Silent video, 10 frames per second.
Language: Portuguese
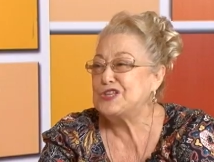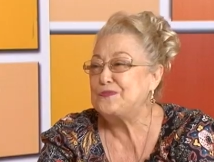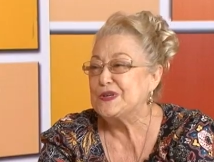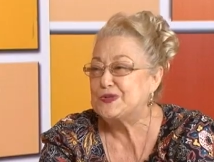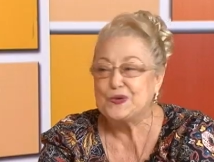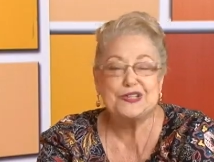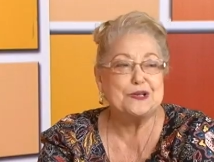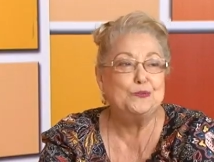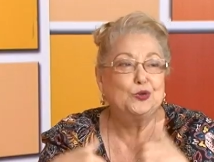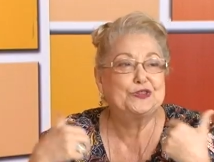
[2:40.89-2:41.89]
pessoas se
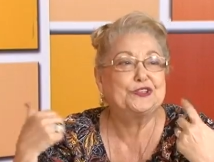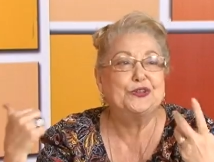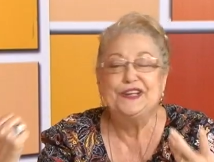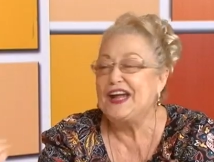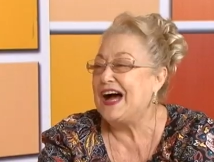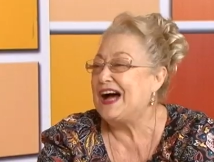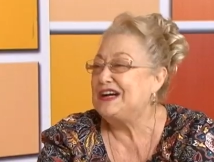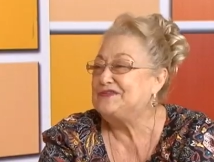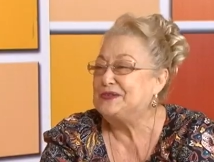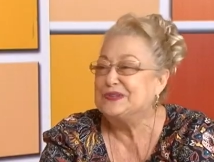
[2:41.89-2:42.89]

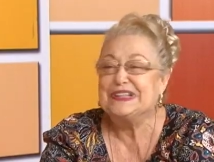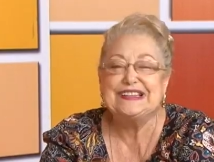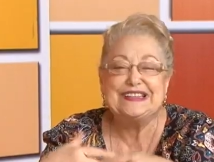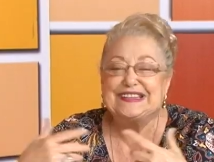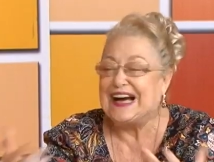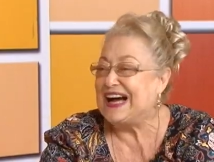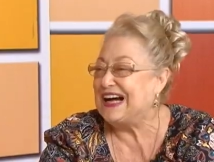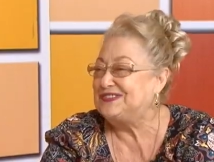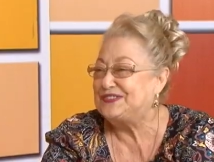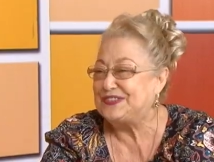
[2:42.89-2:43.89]
emocionavam,
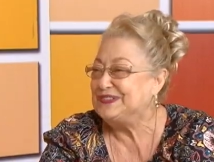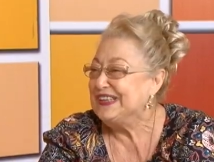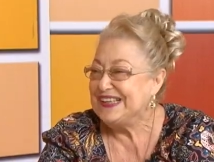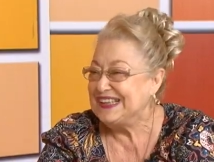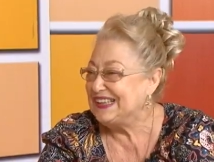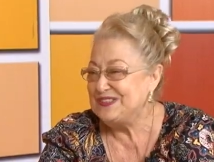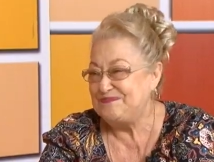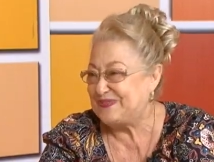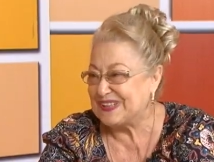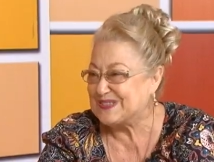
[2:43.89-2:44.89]
gritavam, era
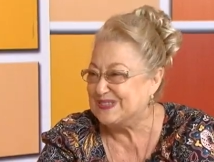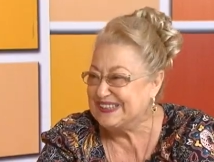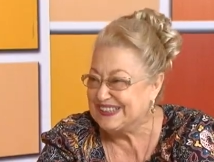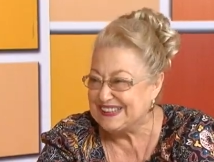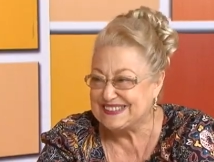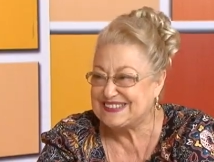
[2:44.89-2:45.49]
impressionante.